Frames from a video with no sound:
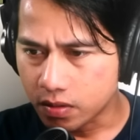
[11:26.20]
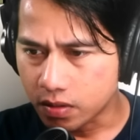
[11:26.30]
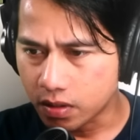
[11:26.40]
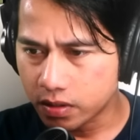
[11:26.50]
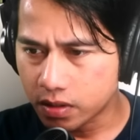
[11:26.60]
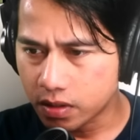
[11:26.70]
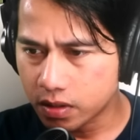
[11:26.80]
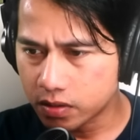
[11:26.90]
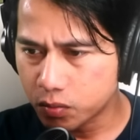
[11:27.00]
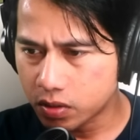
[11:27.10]
Ya, kita
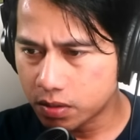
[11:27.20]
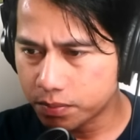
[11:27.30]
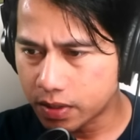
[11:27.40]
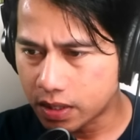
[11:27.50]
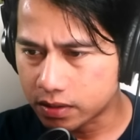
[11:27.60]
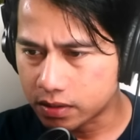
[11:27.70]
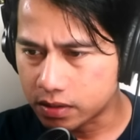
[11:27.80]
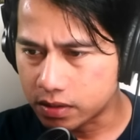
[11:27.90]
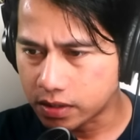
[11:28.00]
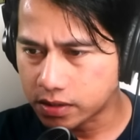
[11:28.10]
lihat nomor 64
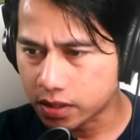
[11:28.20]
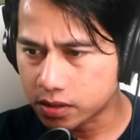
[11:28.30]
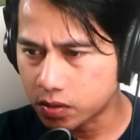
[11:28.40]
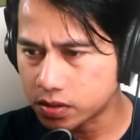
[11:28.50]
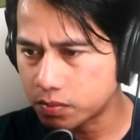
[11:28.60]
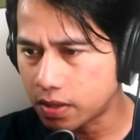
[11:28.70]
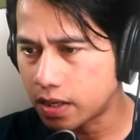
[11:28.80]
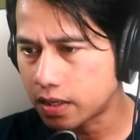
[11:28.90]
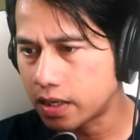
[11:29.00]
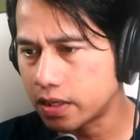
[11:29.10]
di sektor sebelah
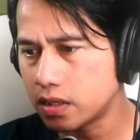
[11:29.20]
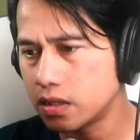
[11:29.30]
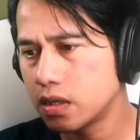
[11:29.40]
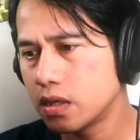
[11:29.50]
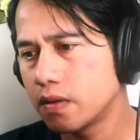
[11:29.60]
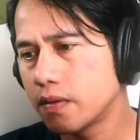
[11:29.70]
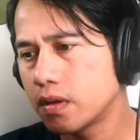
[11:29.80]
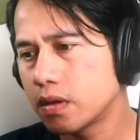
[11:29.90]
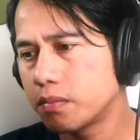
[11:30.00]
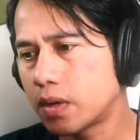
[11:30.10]
kanan
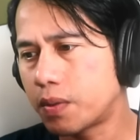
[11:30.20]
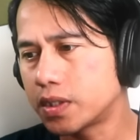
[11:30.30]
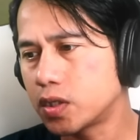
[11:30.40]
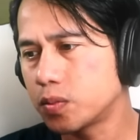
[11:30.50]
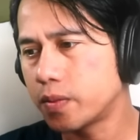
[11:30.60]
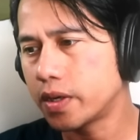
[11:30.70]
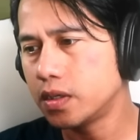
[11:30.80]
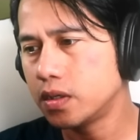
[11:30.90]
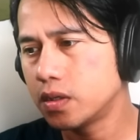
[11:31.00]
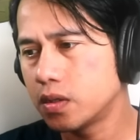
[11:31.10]
melewati satu
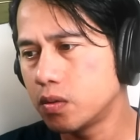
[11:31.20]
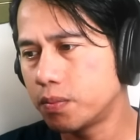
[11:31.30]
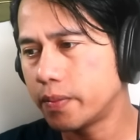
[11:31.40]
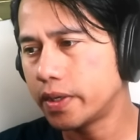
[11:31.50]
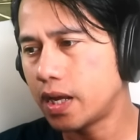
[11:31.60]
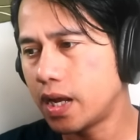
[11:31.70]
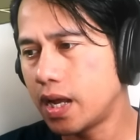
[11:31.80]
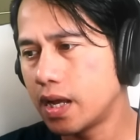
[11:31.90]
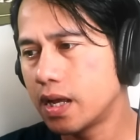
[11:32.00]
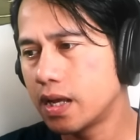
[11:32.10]
pemain, dua pemain. Ah.
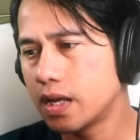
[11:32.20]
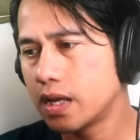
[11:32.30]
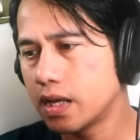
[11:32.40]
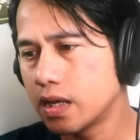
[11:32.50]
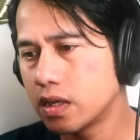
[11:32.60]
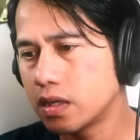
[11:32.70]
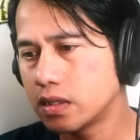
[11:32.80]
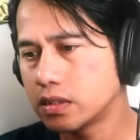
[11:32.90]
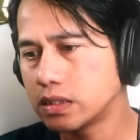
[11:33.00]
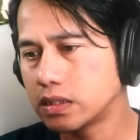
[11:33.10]

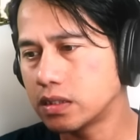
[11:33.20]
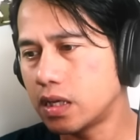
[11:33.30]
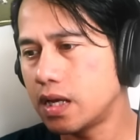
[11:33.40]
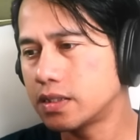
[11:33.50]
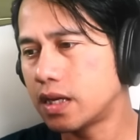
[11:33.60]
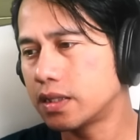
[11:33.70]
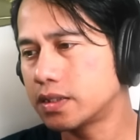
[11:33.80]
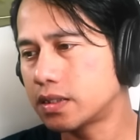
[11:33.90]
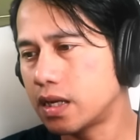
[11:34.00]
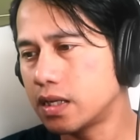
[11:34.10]
ya
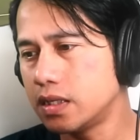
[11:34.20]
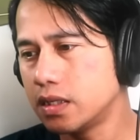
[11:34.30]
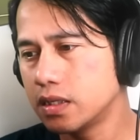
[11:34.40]
cantik sekali.